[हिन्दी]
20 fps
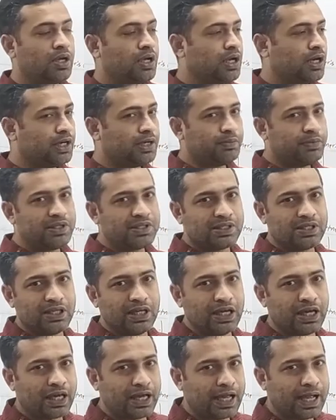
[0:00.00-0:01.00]
इट मीन्स
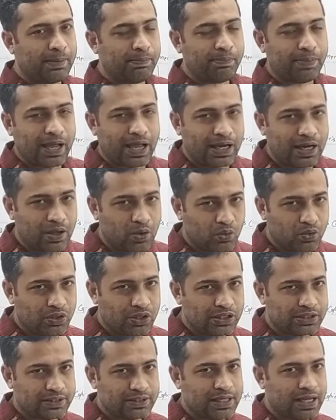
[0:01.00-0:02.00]
ये है पहले
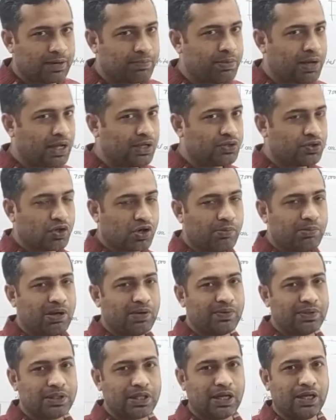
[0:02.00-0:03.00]
उन्नीस हज़ार पाँच सौ का
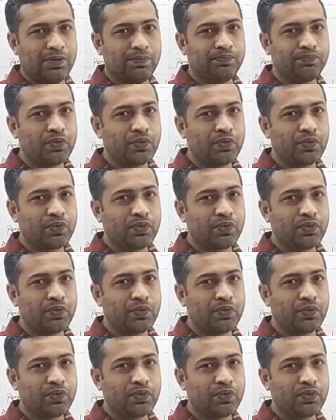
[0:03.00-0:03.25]
भवन था